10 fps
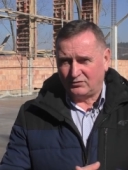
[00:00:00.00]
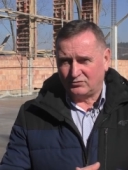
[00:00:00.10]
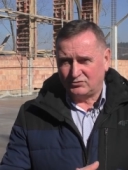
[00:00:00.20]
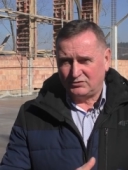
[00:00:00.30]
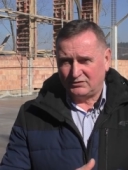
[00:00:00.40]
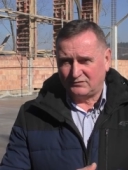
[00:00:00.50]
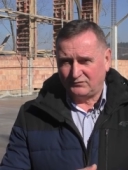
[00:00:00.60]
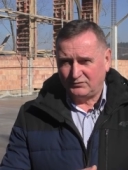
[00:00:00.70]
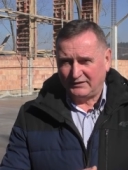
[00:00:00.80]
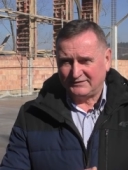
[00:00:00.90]
o godzinie
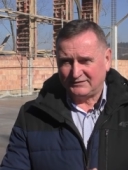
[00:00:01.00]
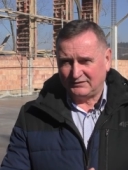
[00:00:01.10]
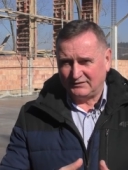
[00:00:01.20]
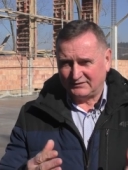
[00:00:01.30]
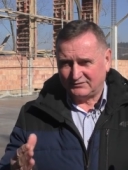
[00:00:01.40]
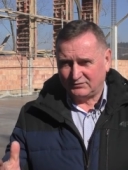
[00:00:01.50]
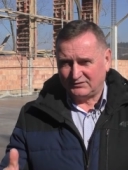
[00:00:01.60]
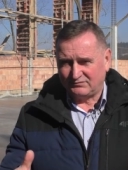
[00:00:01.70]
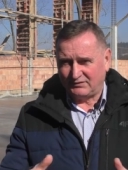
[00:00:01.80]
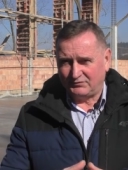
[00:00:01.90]
12 dla
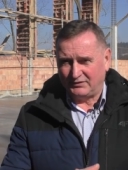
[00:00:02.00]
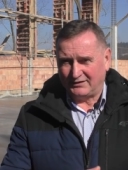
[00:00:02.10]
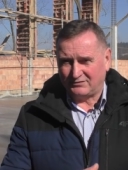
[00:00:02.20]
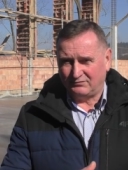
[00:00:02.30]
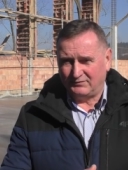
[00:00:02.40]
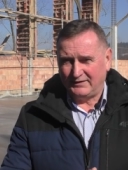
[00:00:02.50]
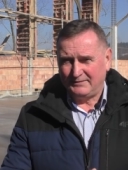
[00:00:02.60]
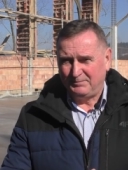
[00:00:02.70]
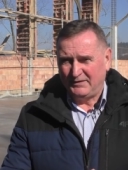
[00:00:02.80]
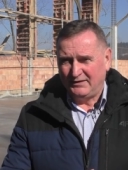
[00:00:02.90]
Sołectwa
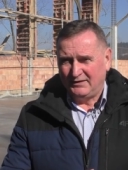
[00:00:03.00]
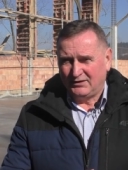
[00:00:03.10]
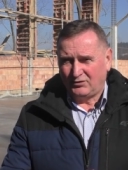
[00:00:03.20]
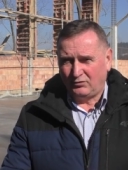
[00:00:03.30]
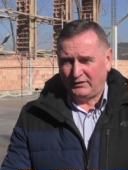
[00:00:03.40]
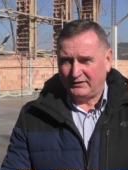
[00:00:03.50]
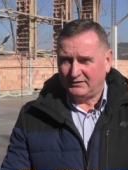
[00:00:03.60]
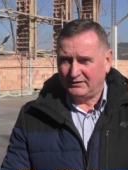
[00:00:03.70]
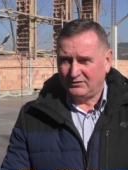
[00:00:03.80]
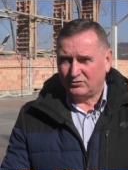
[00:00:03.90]
Wojakowa.
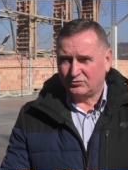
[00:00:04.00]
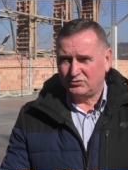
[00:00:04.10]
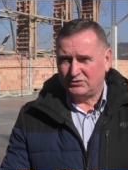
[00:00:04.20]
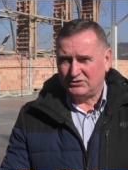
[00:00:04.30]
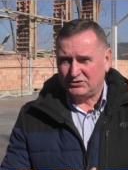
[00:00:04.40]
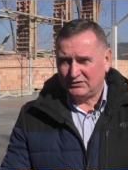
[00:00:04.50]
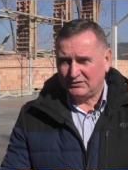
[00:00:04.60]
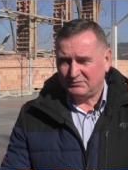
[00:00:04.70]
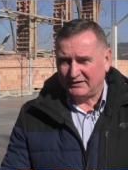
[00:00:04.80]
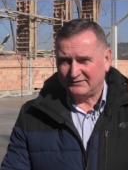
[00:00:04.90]
Kolejne o godzinie
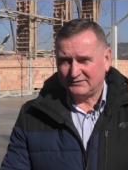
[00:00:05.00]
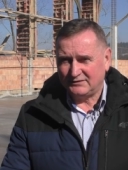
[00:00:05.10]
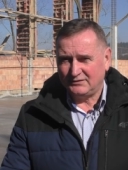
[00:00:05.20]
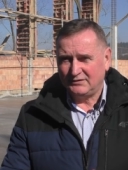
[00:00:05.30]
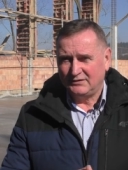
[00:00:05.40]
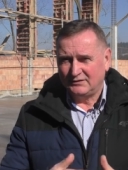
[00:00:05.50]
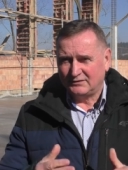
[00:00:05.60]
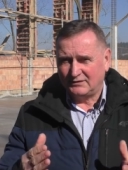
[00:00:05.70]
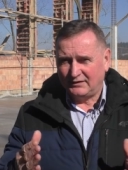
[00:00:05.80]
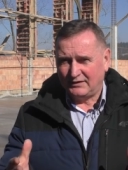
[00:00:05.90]
17
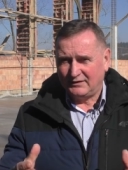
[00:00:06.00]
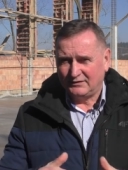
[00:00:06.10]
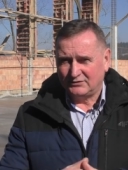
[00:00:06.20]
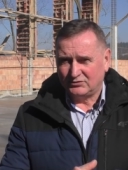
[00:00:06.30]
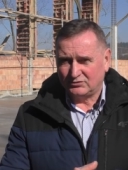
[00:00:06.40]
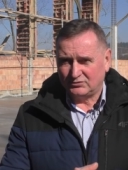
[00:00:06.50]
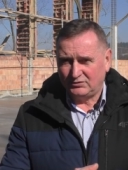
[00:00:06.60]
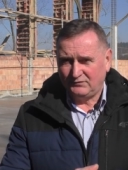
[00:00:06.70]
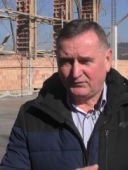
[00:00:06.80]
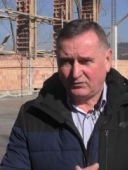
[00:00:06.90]
dla e,
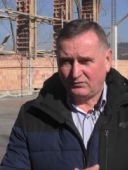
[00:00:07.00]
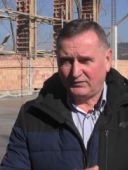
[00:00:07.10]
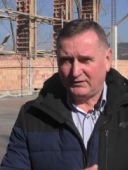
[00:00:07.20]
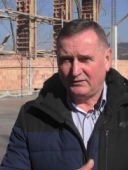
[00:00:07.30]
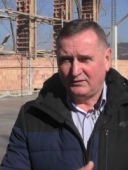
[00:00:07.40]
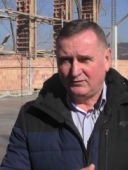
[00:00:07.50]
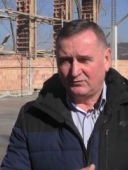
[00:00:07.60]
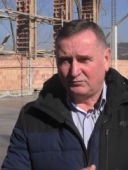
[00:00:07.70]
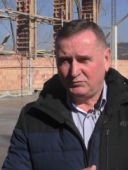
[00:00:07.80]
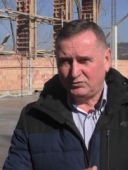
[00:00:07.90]
Iwkowej
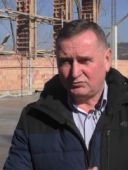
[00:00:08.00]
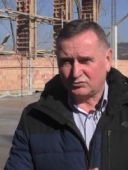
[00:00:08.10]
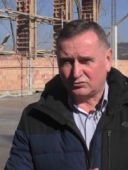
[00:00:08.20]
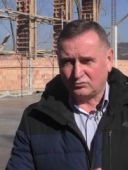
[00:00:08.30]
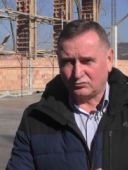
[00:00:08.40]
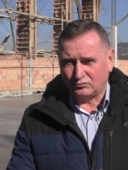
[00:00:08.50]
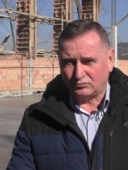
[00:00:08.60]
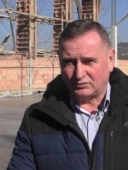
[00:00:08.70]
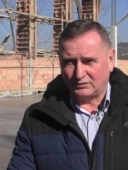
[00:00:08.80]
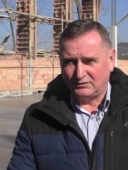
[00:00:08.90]
Gminy Ośrodku
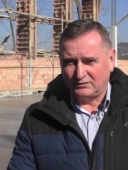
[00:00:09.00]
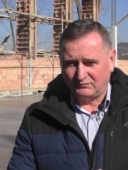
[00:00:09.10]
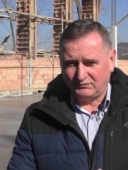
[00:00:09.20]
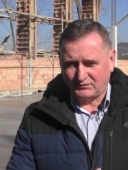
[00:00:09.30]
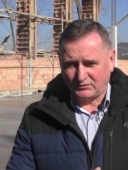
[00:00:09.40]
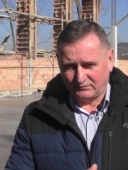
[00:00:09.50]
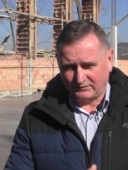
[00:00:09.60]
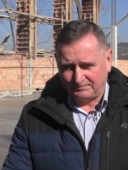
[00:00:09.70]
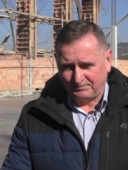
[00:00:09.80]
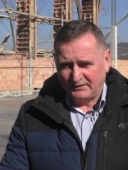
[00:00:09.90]
Kultury Wiwkowej.